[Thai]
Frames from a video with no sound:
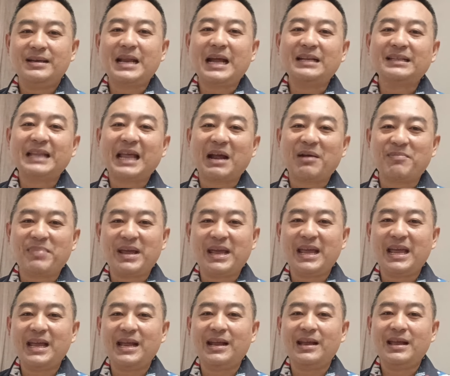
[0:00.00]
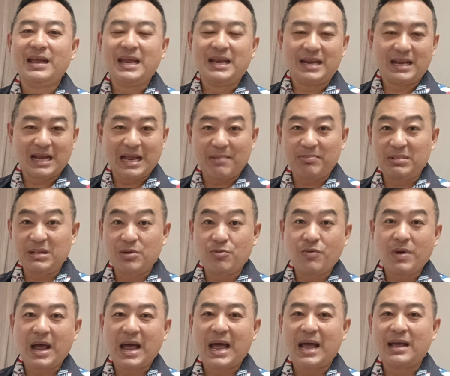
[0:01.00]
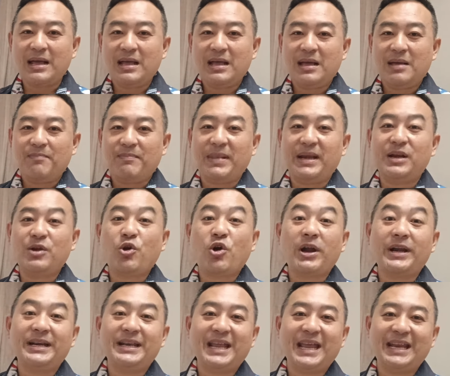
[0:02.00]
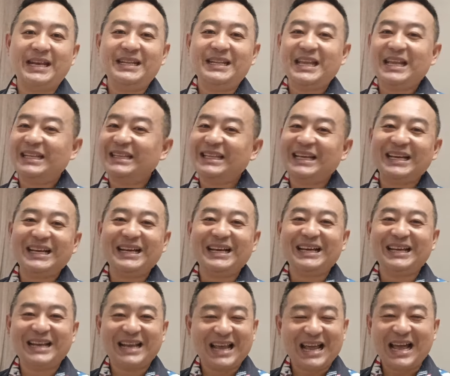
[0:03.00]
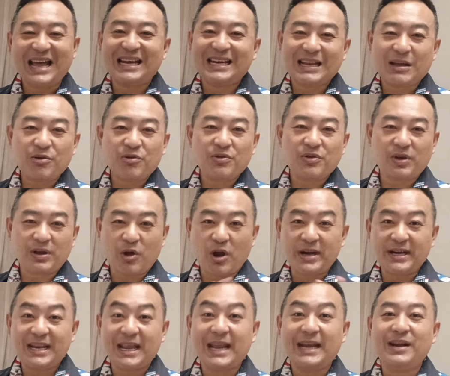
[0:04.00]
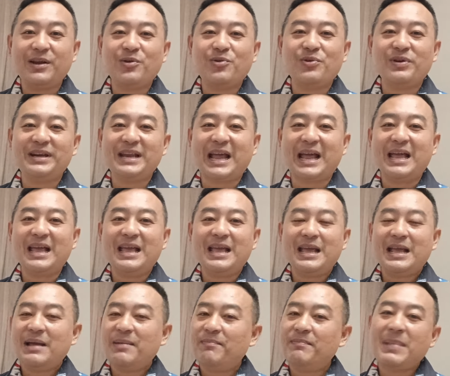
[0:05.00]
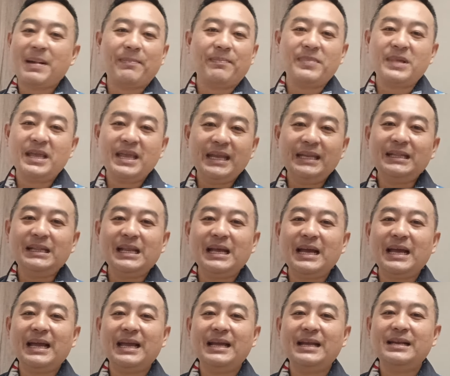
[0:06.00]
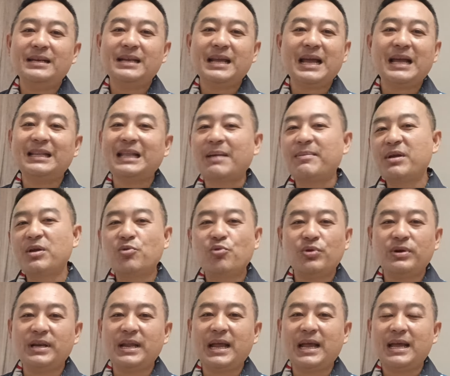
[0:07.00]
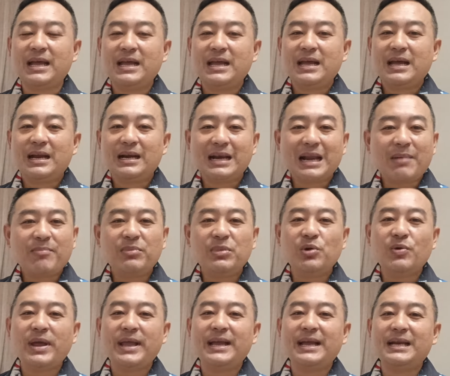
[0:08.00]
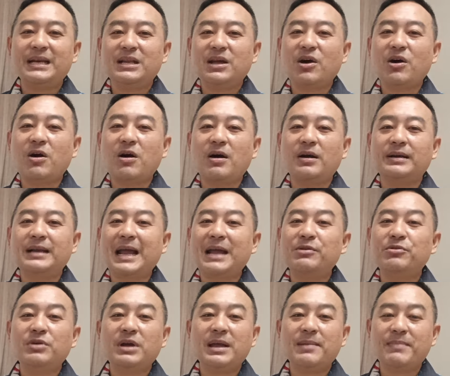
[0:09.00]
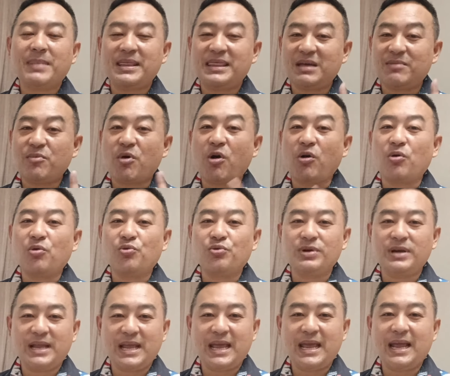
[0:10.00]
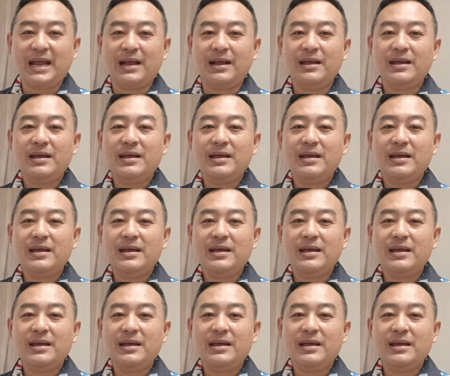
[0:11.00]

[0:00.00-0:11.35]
นักแต่งเพลงนะครับหรือว่าเป็นคอนเทนต์เตเตอร์นะฮะแล้วคอนเทนต์ของคุณเนี่ยแบบฮิตเลยนะฮะทำให้คุณเนี่ยร่ำรวยเงินทองได้ด้วยมันสมองของคุณเอง